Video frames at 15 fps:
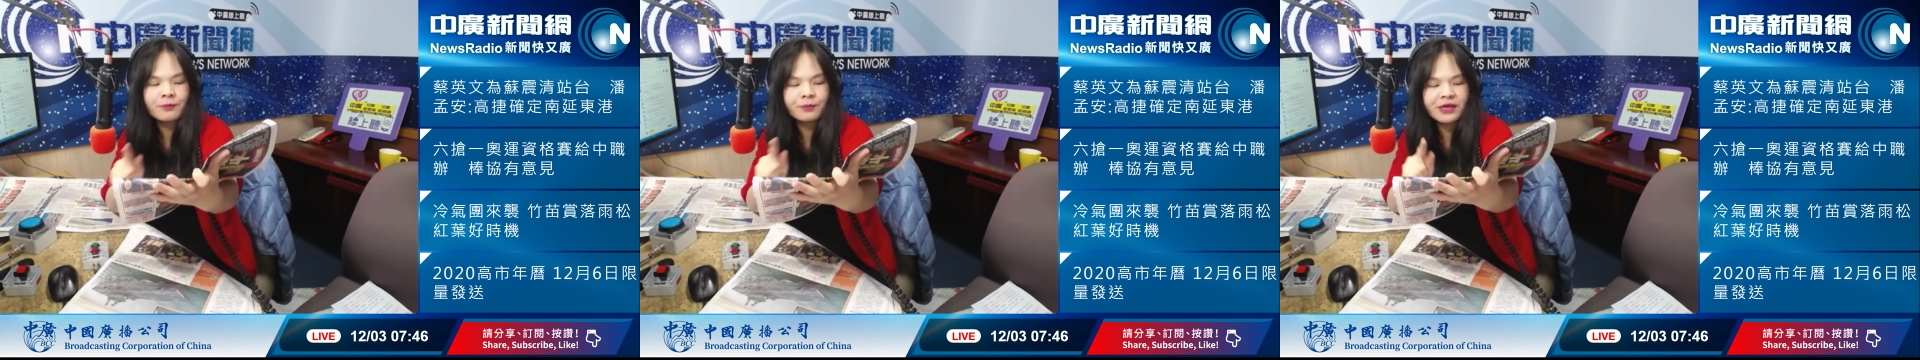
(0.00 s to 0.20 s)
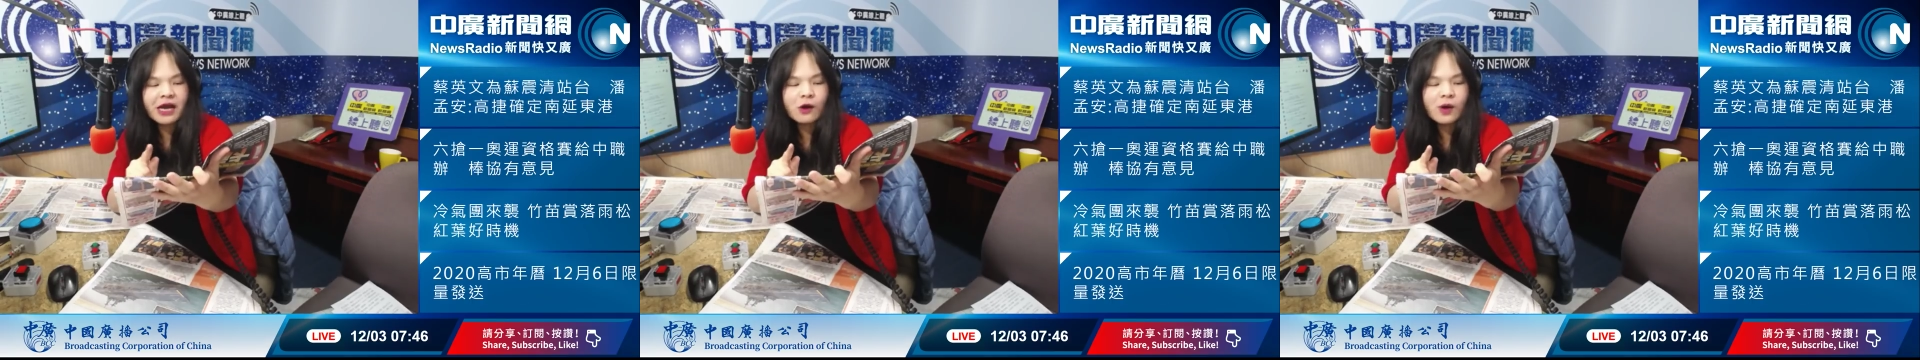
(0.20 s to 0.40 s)

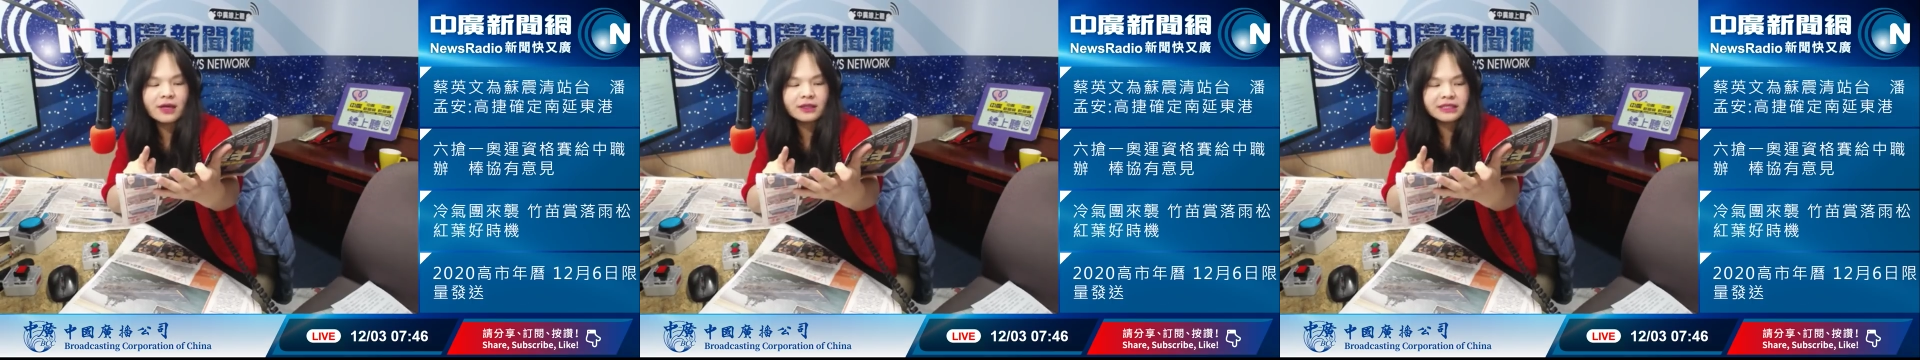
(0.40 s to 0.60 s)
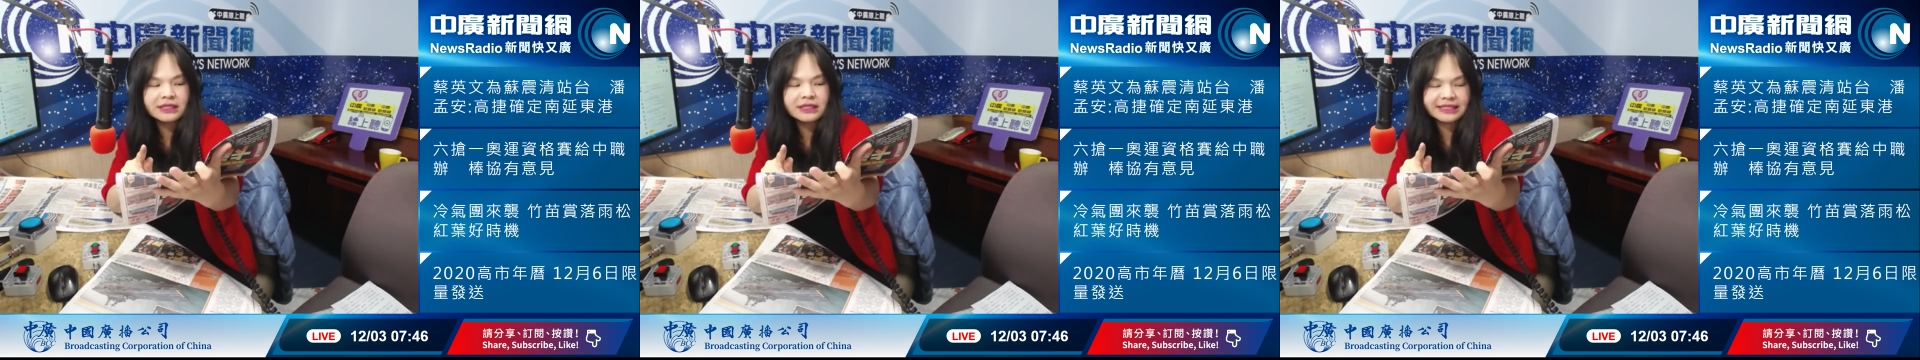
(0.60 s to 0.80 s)
不要
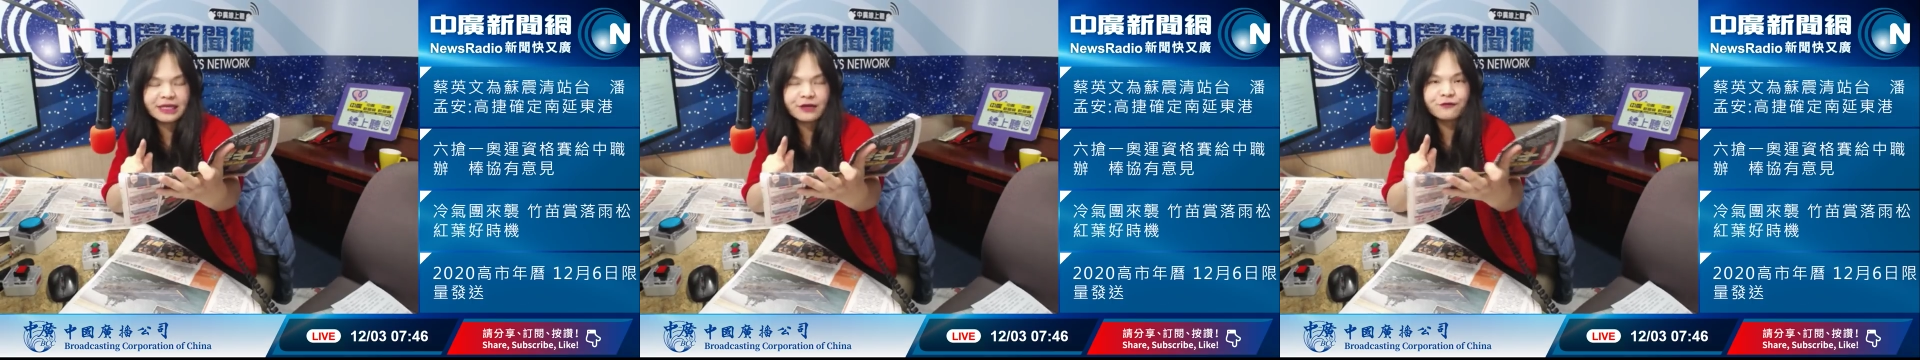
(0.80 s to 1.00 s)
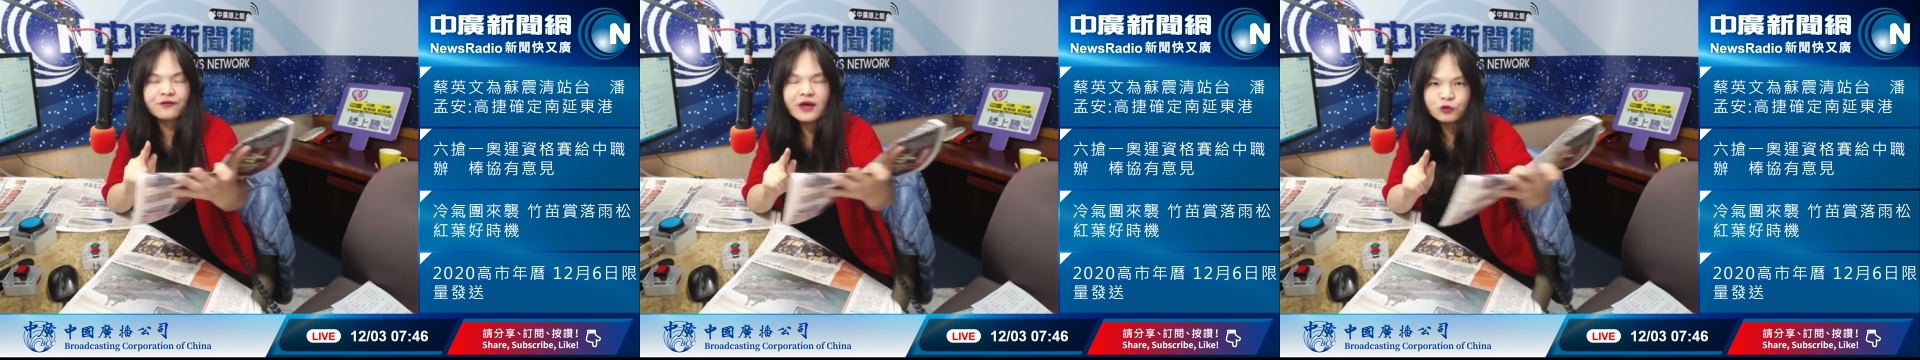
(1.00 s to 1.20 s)
忘记
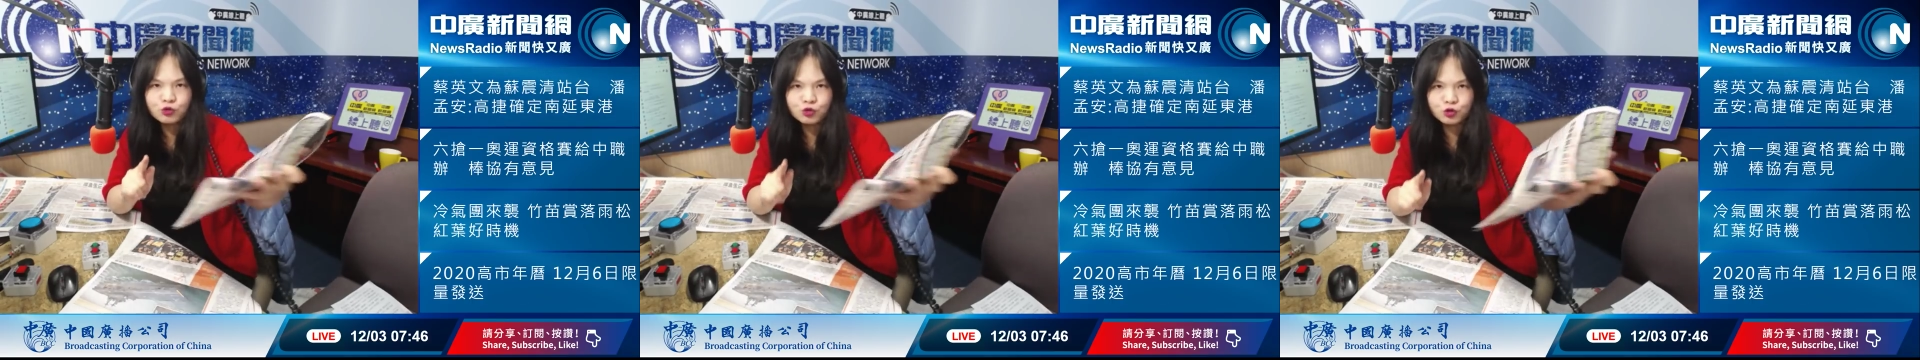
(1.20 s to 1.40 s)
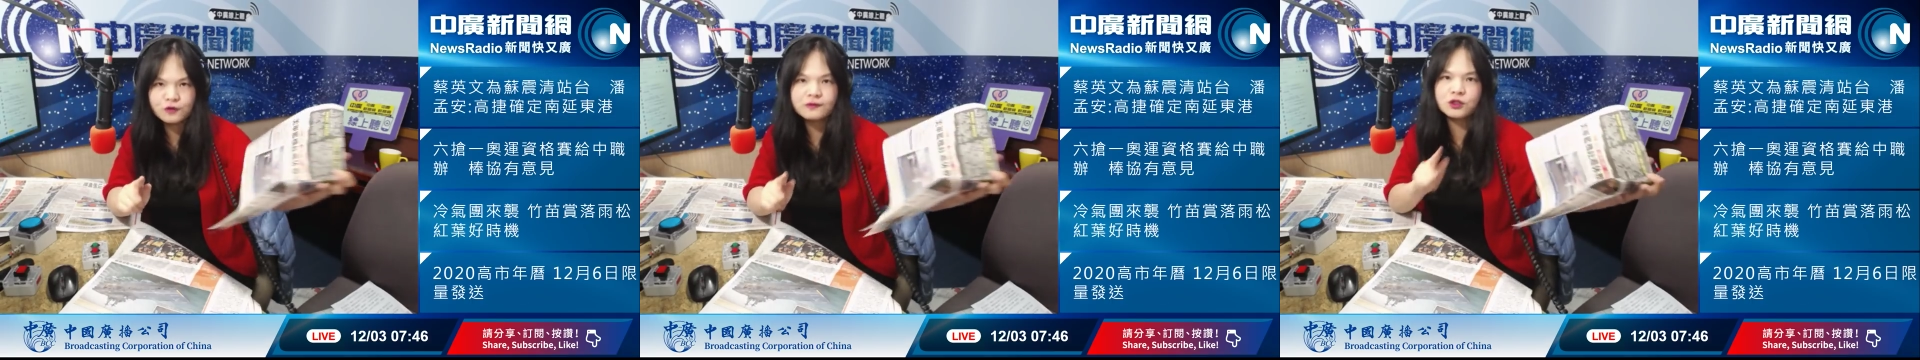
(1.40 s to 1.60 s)
解放
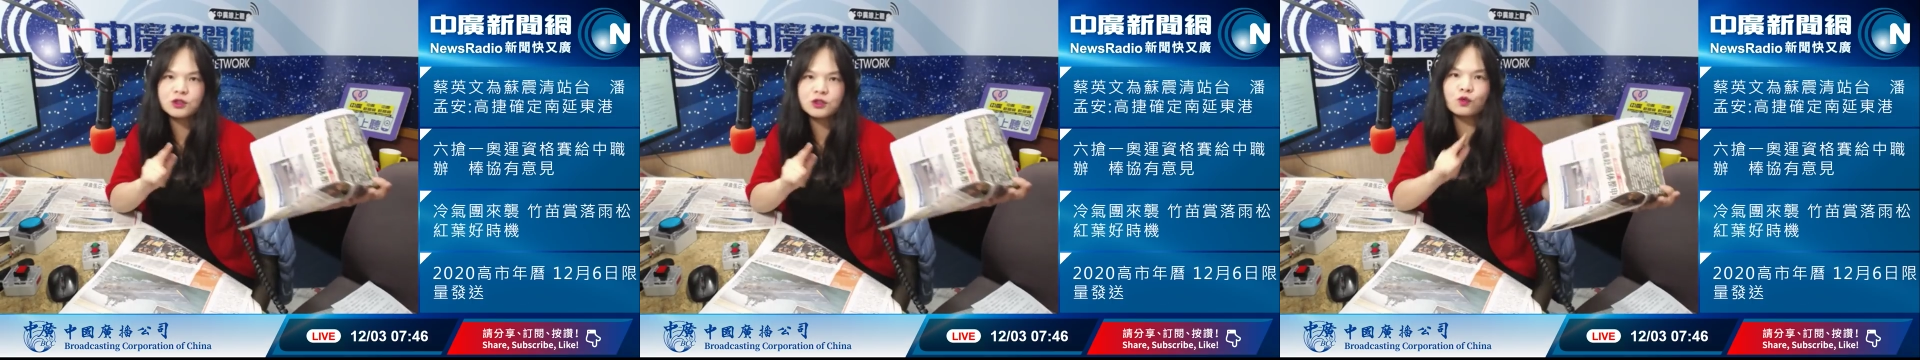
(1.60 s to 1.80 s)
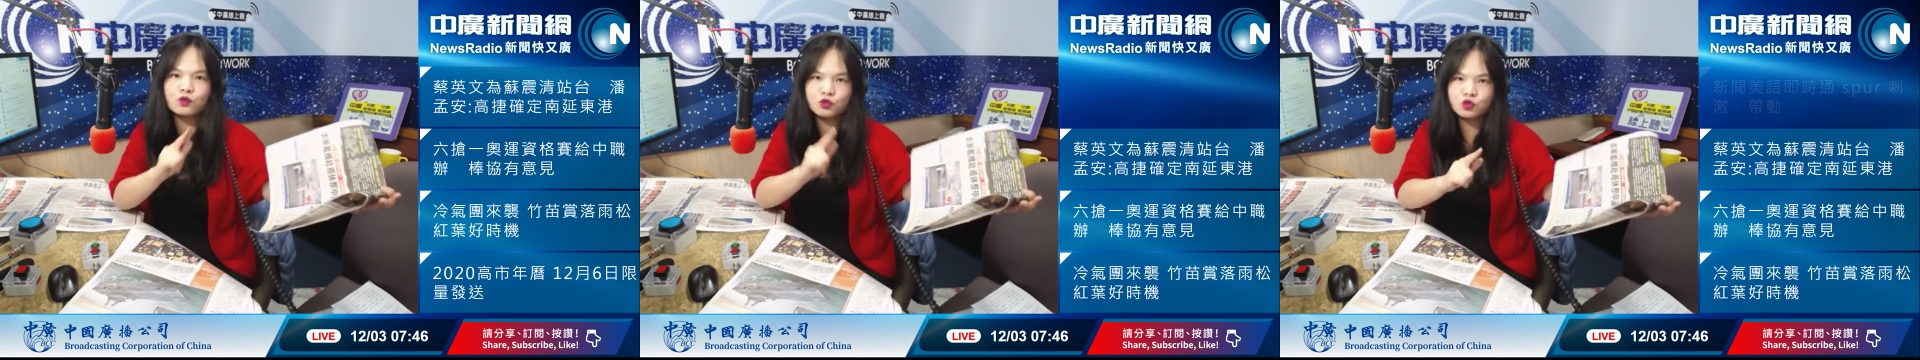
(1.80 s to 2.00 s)
军就